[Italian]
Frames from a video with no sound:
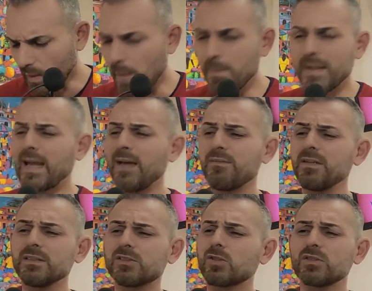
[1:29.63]

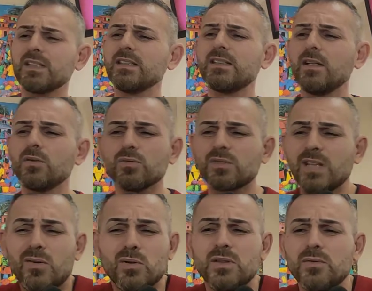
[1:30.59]
Perché sto sentendo un
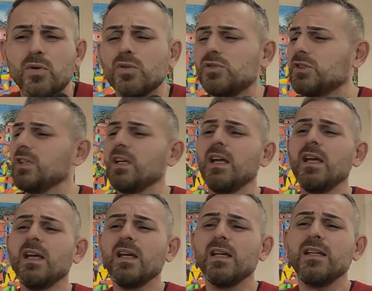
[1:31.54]
sacco di voci
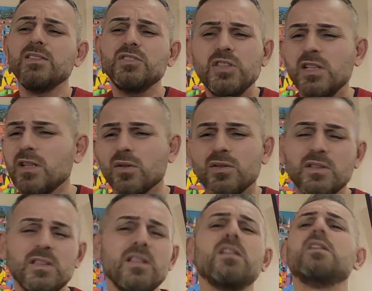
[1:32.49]
in giro
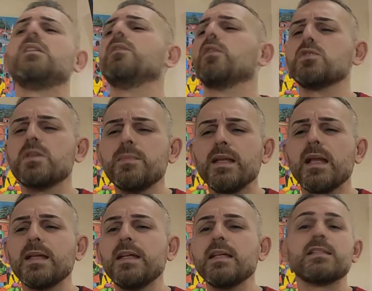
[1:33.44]
di, di, di tifosi
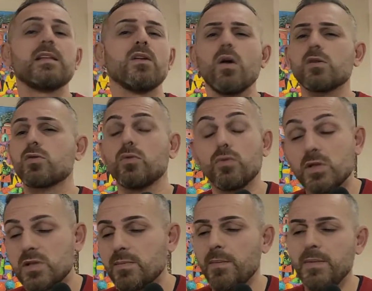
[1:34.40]
milanisti, no?
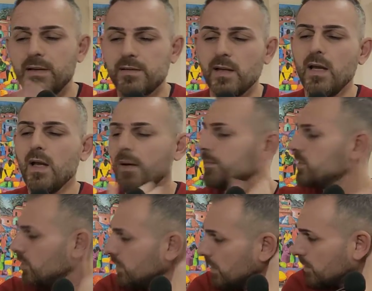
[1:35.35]
Assolutissimamente
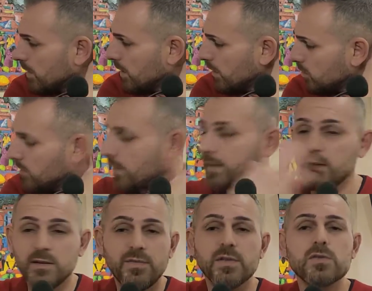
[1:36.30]
bisogna trovare
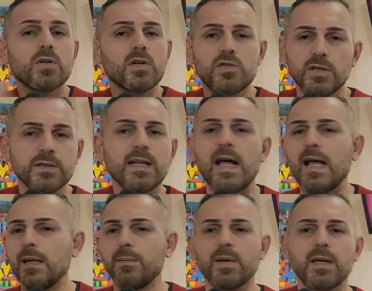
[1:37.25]
il difensore
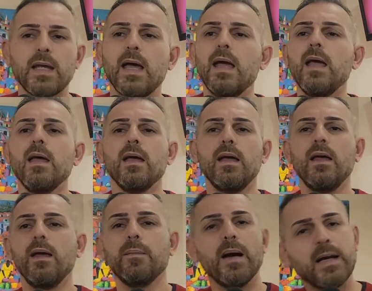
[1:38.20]
centrale perché
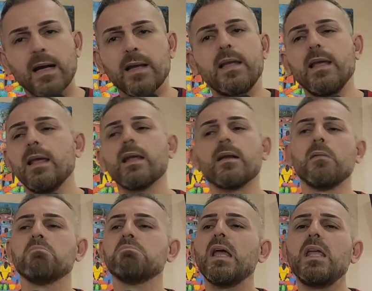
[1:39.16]
eh, manca
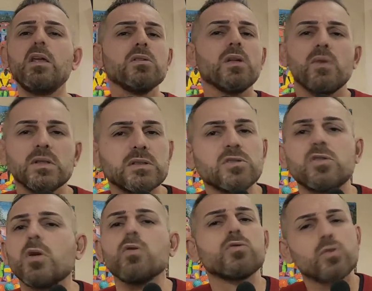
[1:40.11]
Chiera. Io devo essere
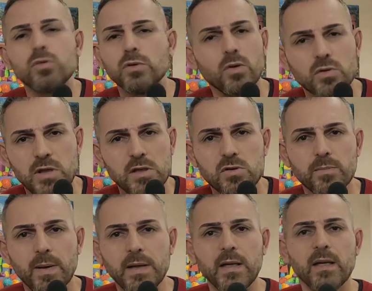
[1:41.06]
sincero, non sono dello stesso
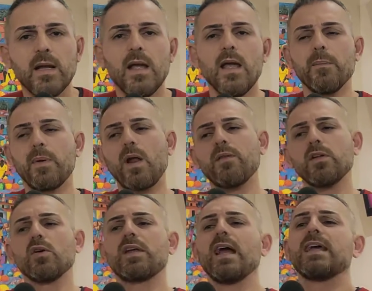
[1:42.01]
parere, però
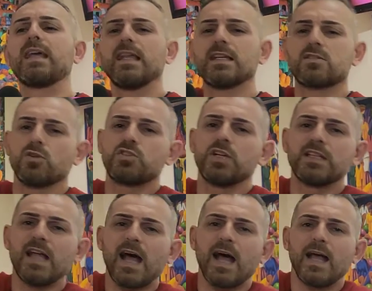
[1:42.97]
vedo che anche la
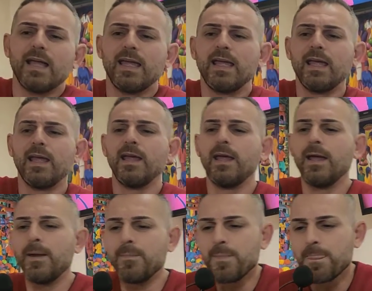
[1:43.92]
società
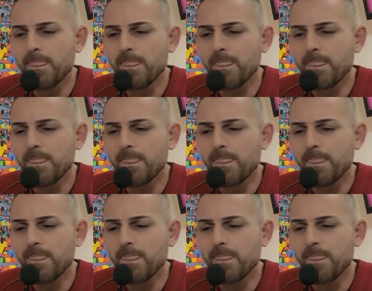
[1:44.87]
eh,